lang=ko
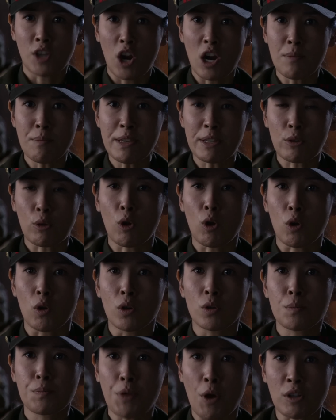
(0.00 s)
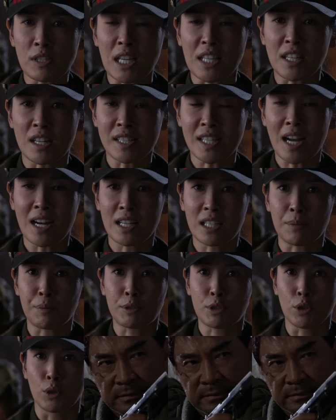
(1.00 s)
절 믿고 병사들을
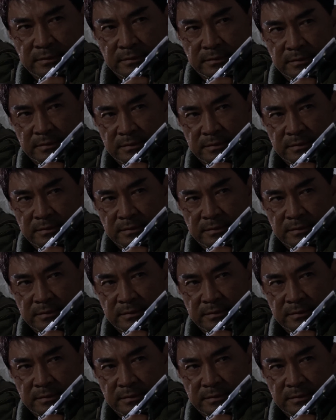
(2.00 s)
살리십시오.